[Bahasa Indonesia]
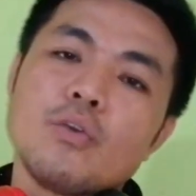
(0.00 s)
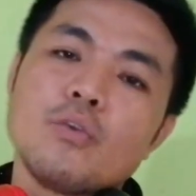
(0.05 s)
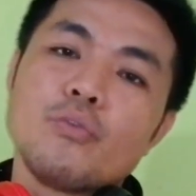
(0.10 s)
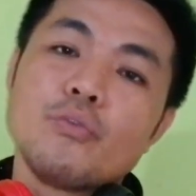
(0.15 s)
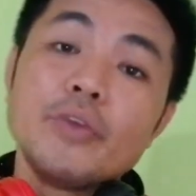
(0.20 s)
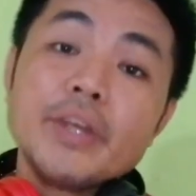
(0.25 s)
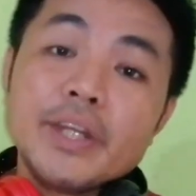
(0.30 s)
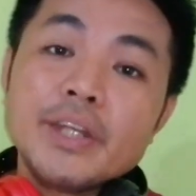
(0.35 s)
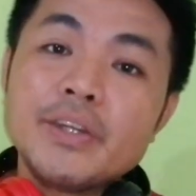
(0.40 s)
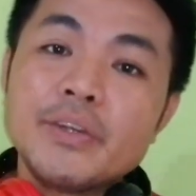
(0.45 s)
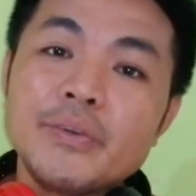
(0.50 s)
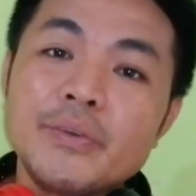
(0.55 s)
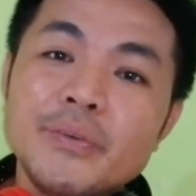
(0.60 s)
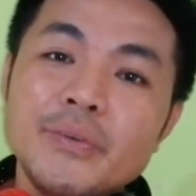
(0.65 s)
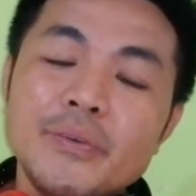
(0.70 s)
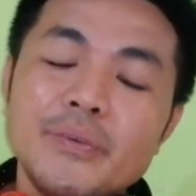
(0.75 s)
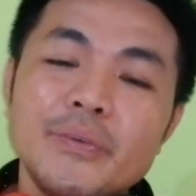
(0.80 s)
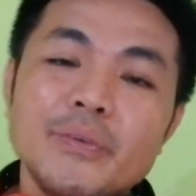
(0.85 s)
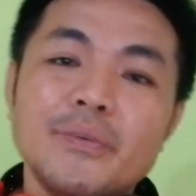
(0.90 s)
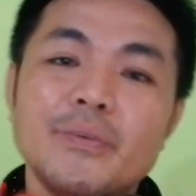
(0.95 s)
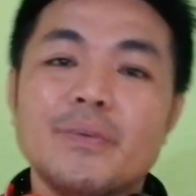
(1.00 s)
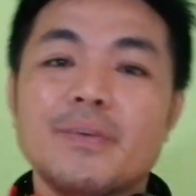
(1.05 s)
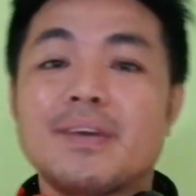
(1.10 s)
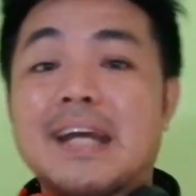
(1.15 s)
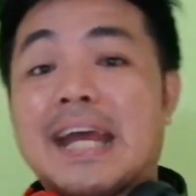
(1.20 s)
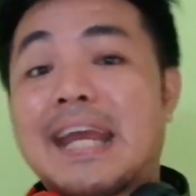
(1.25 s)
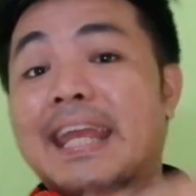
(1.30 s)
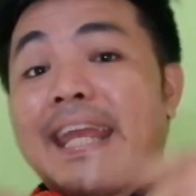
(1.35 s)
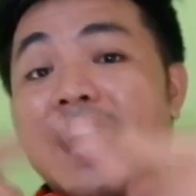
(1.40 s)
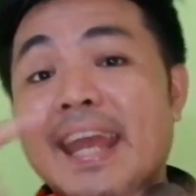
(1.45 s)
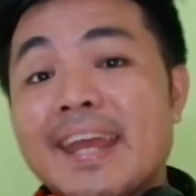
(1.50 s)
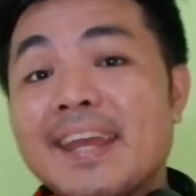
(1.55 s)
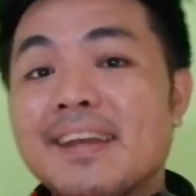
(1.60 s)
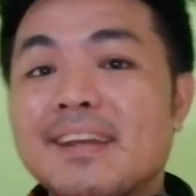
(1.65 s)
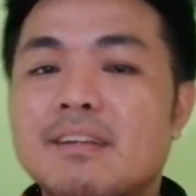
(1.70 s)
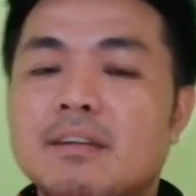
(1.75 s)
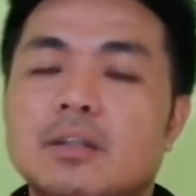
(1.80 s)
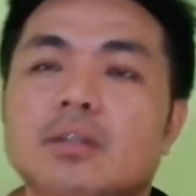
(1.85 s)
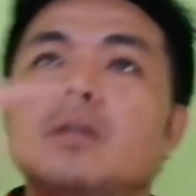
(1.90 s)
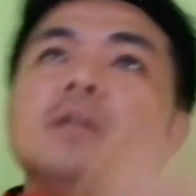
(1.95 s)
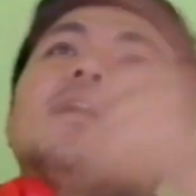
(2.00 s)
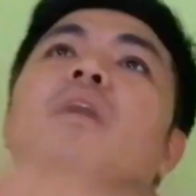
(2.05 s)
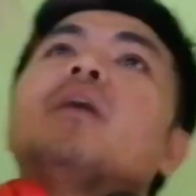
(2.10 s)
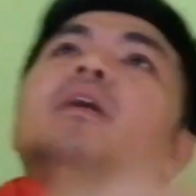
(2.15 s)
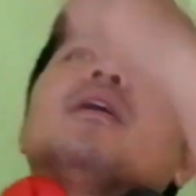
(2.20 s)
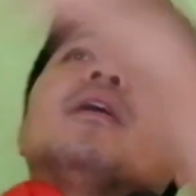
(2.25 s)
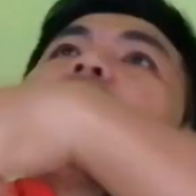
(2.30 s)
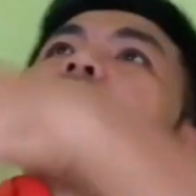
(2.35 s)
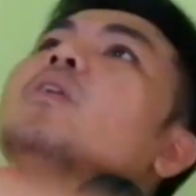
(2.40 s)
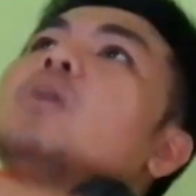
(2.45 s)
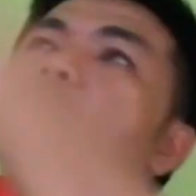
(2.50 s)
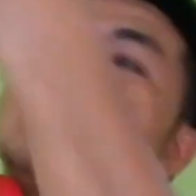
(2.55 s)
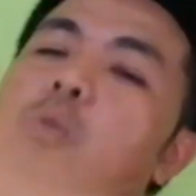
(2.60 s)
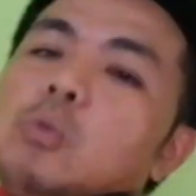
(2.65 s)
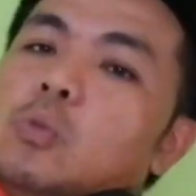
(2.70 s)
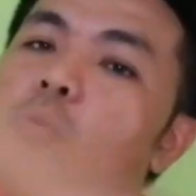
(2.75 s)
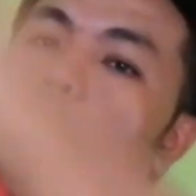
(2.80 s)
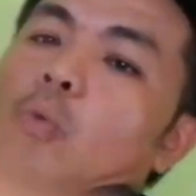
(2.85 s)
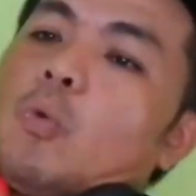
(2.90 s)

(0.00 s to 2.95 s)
video oke okay?